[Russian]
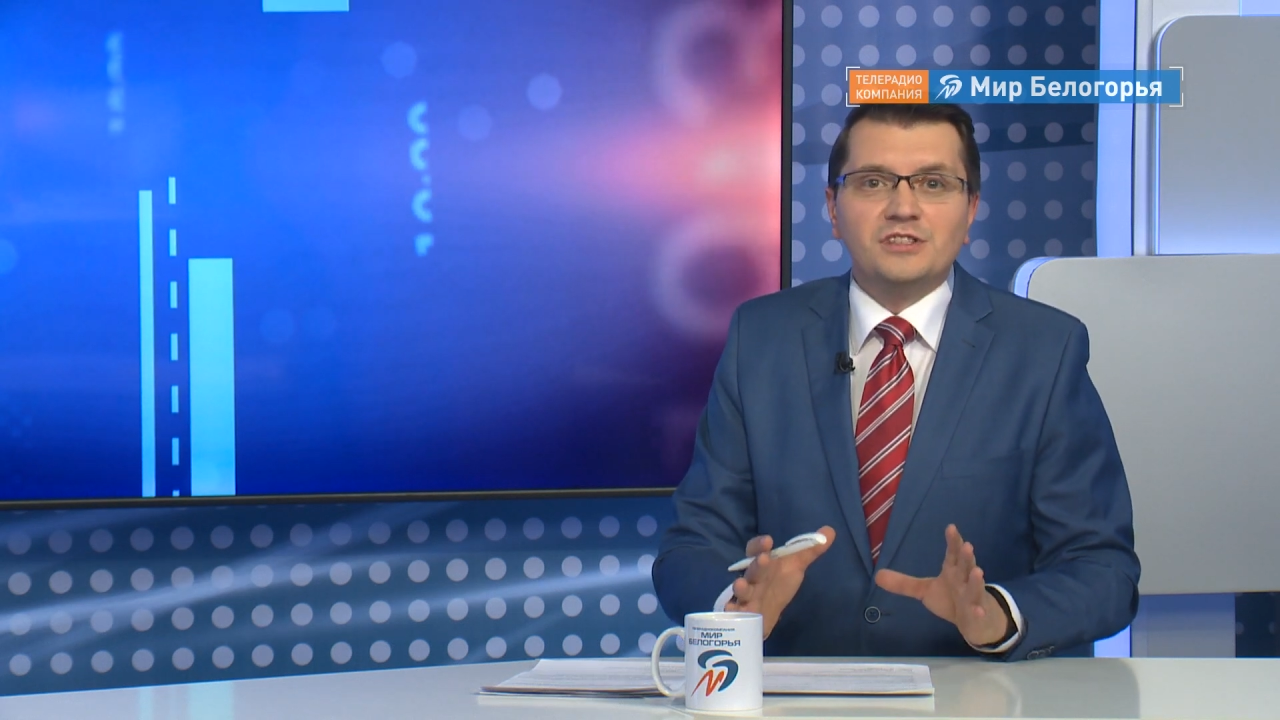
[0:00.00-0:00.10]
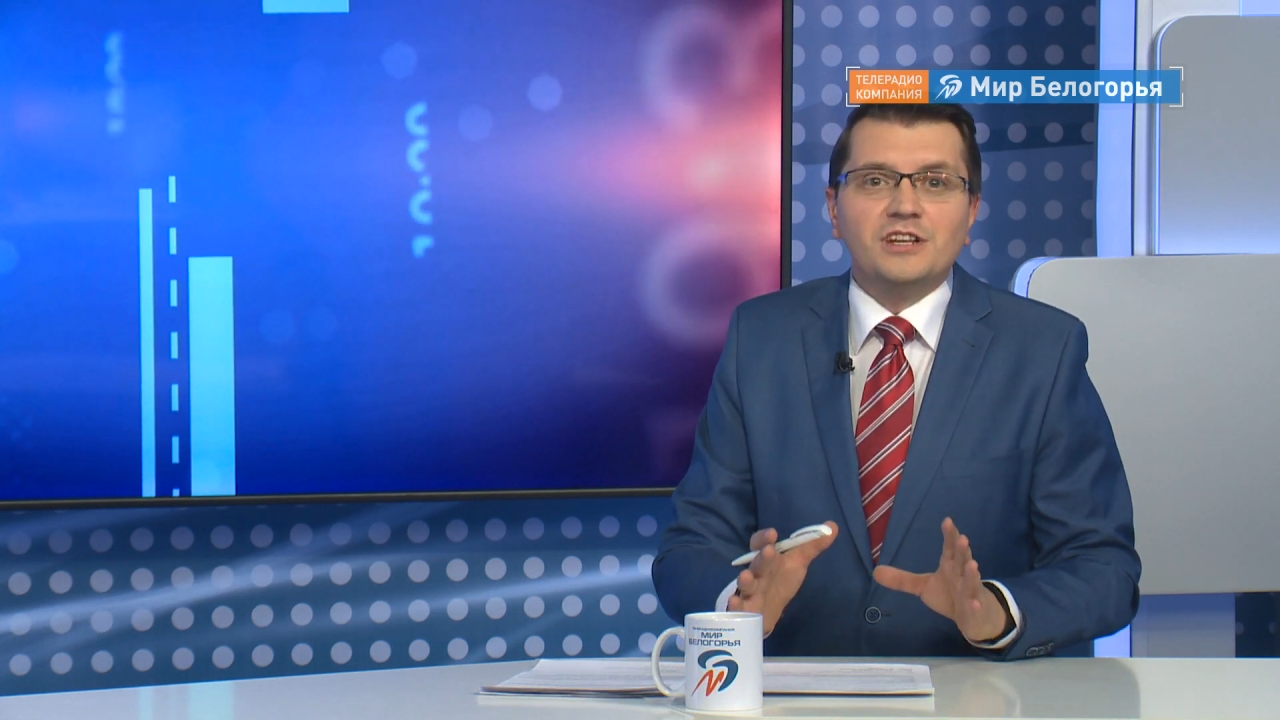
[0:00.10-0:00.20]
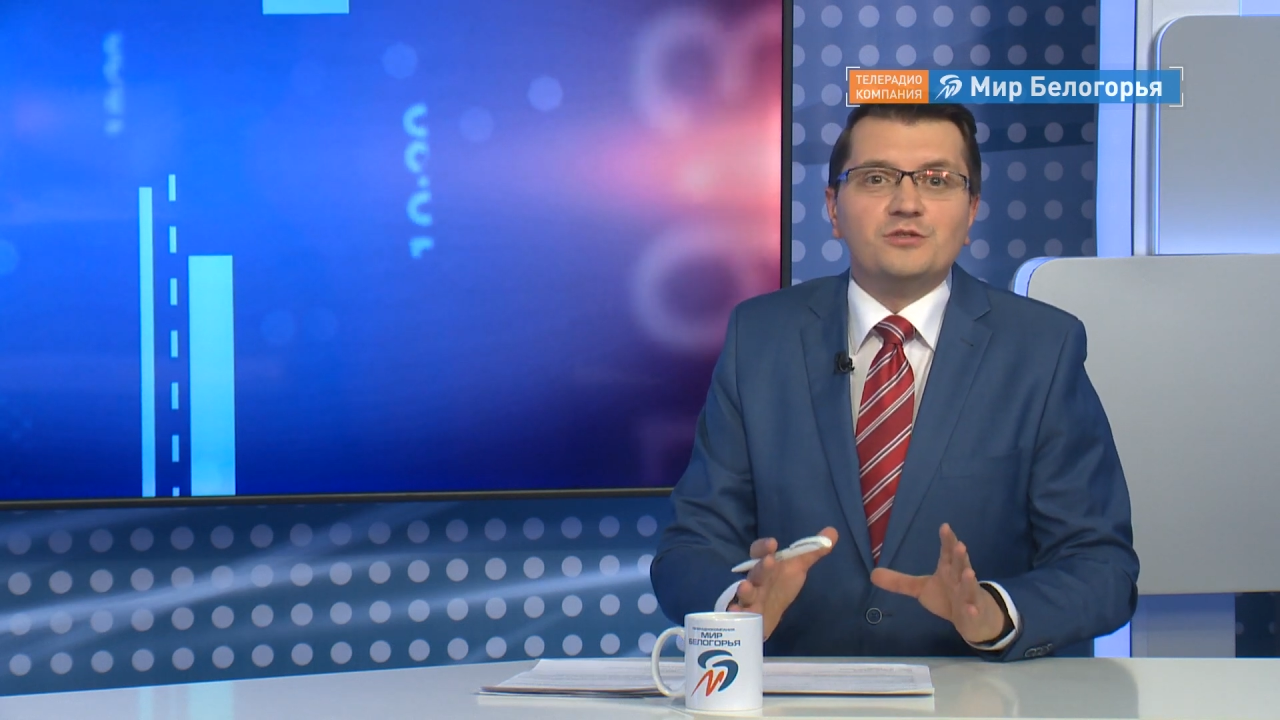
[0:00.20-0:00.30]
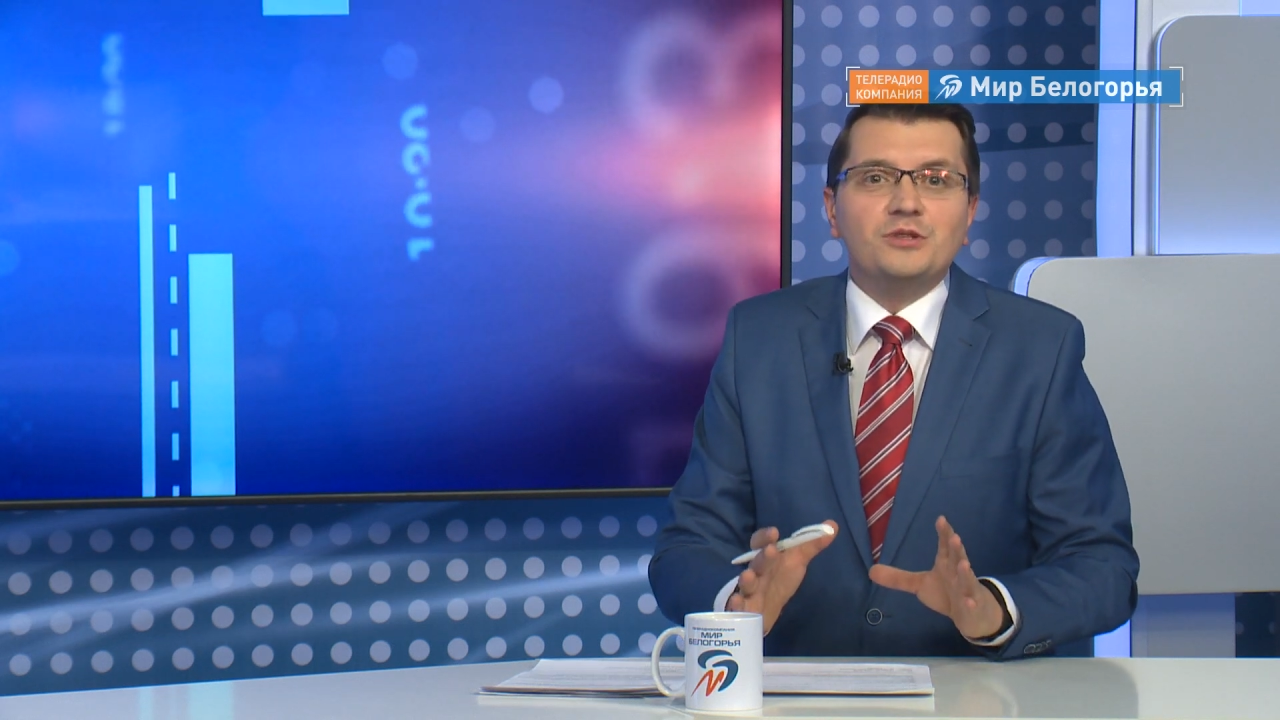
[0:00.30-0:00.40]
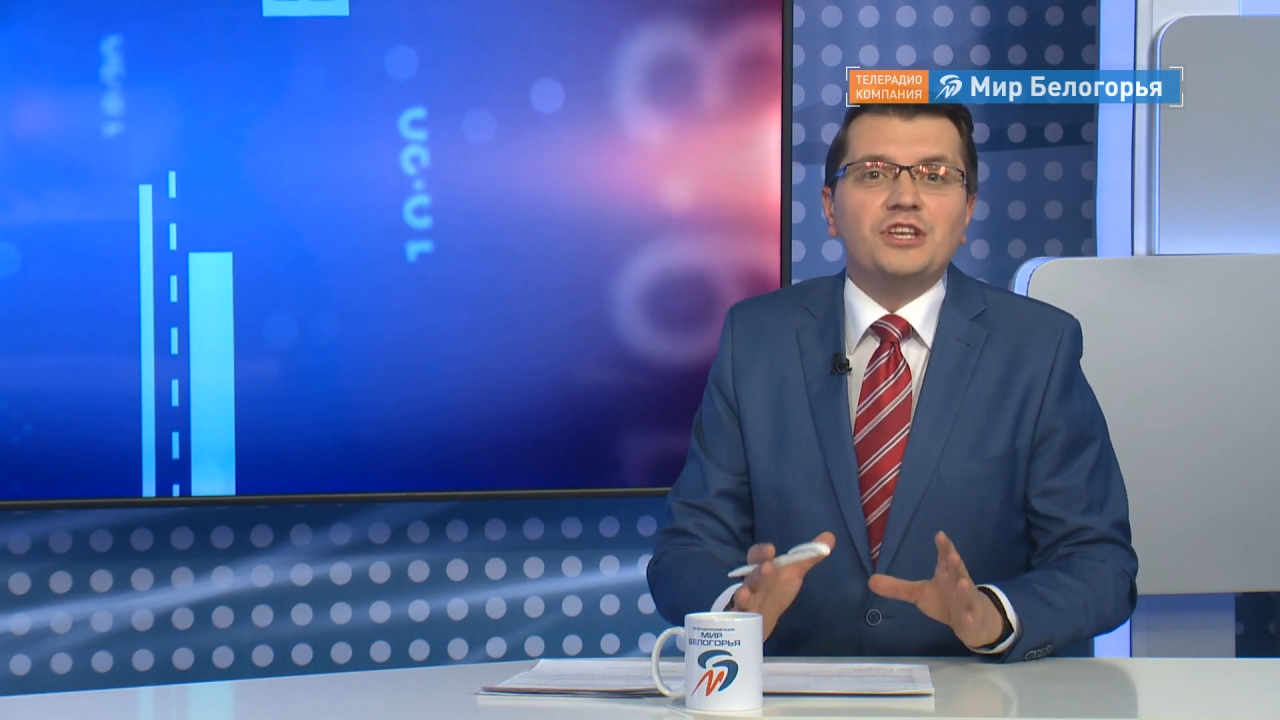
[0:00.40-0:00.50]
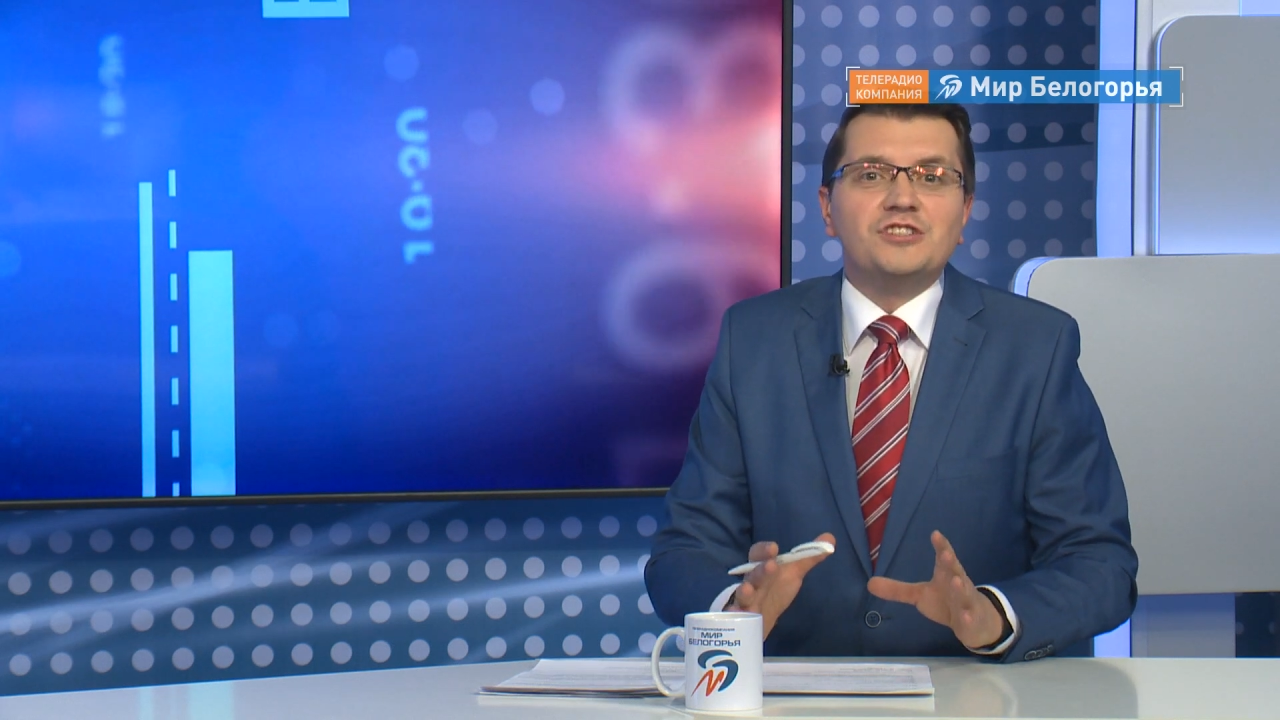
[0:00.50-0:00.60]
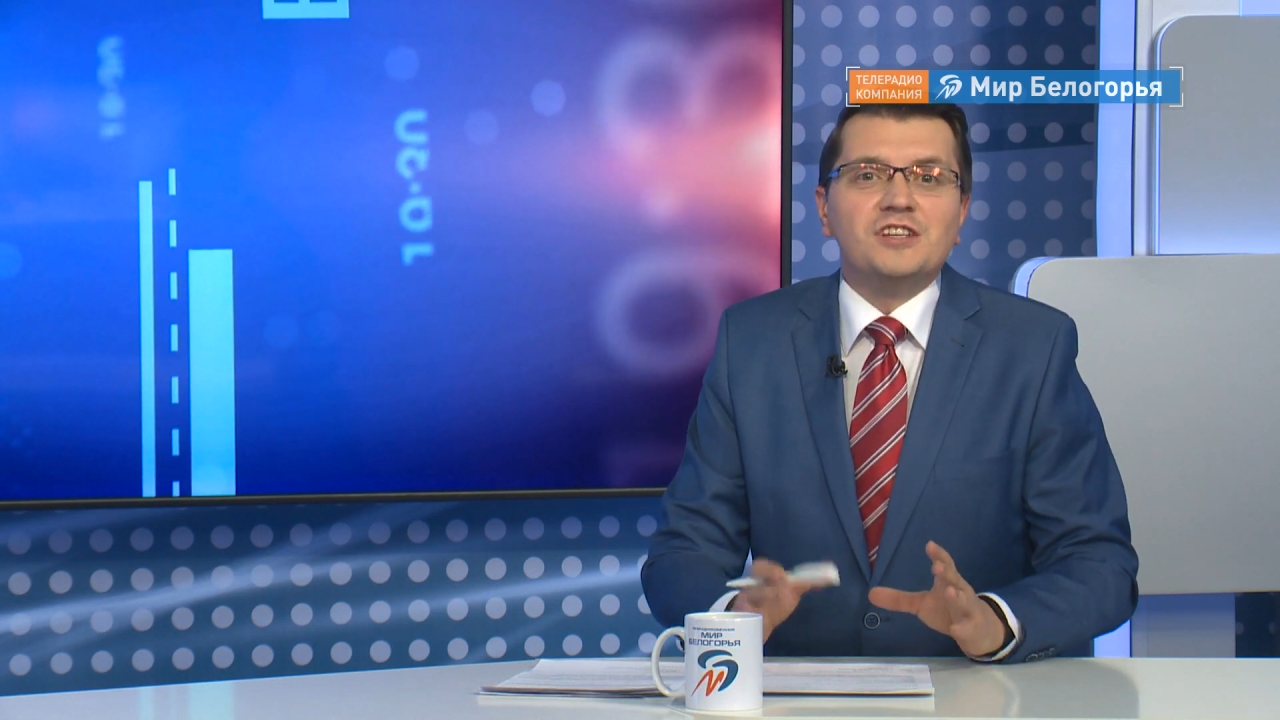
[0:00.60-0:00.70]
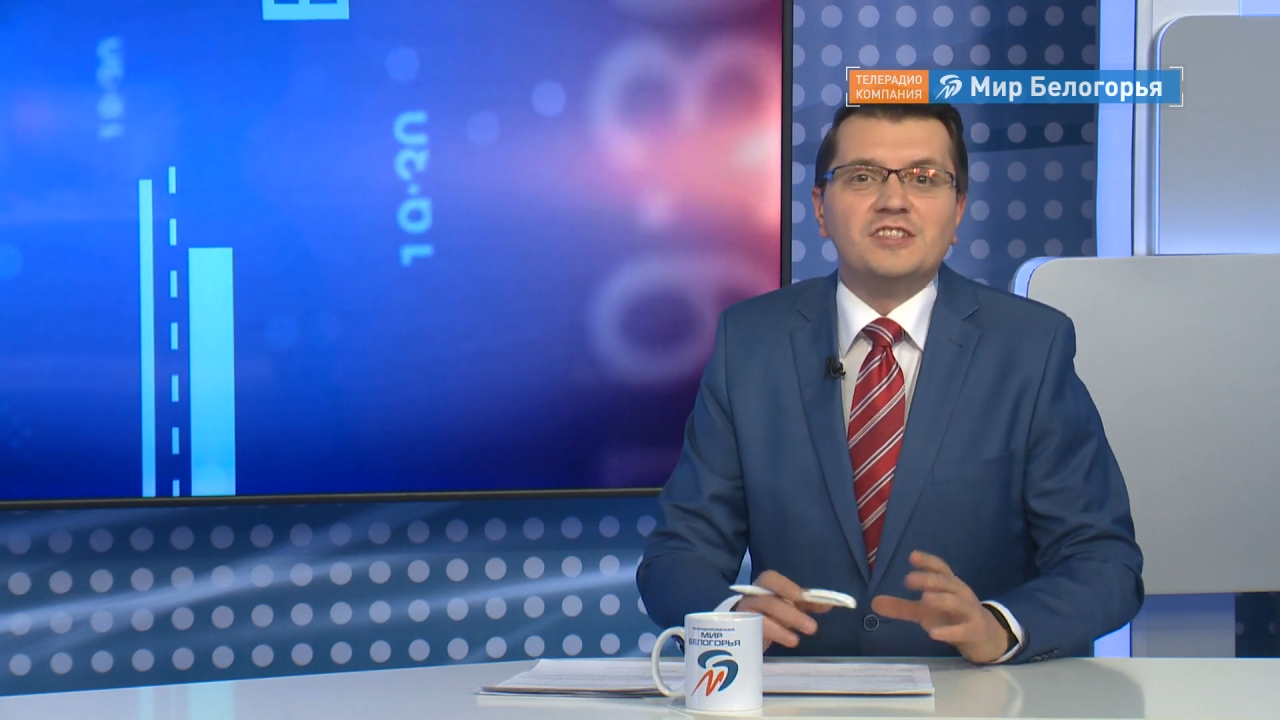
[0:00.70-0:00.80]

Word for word: на студенческой